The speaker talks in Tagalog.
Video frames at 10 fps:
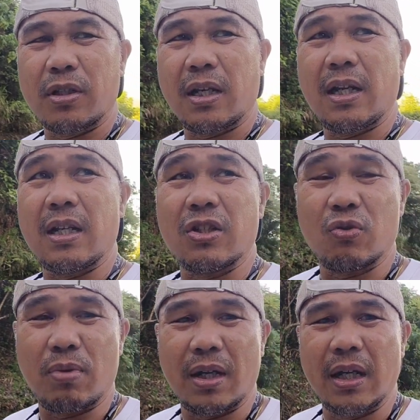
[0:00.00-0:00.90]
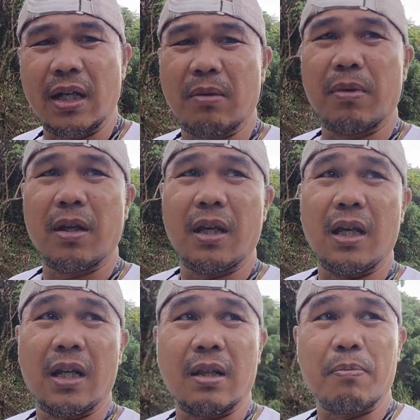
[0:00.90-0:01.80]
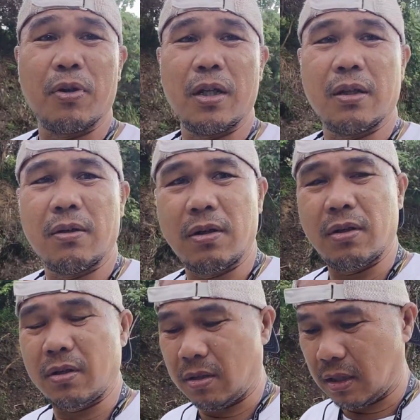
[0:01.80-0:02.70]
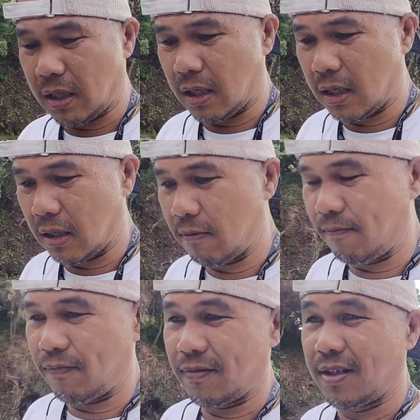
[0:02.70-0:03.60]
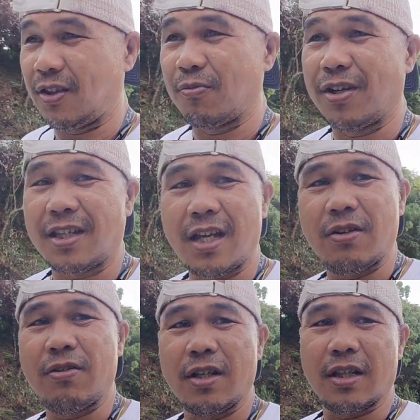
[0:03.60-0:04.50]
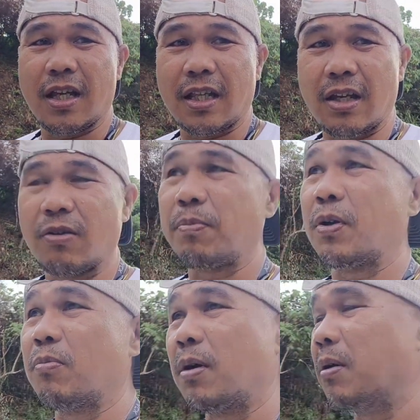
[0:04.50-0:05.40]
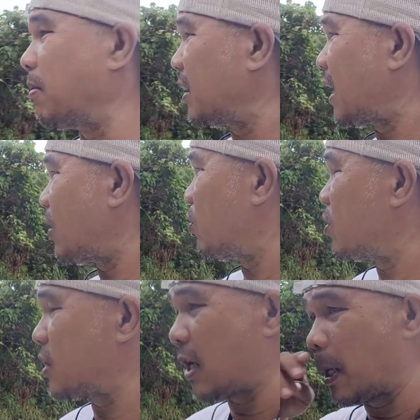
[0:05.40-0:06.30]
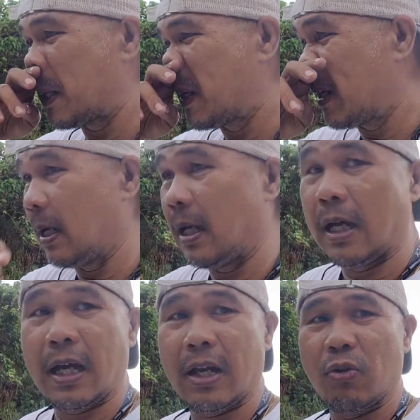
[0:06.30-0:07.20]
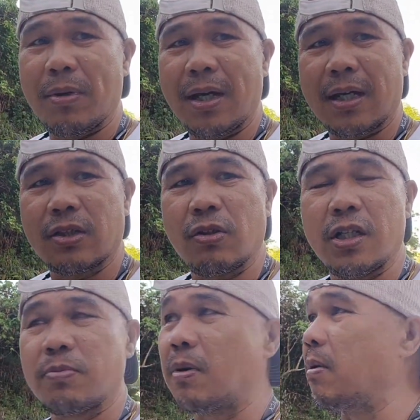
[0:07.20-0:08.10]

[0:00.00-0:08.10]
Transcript: na po sila dahil sobrang init init na po dito kaya dito muna tayo hintay tayo pero bababa tayo doon sa ano mga katolits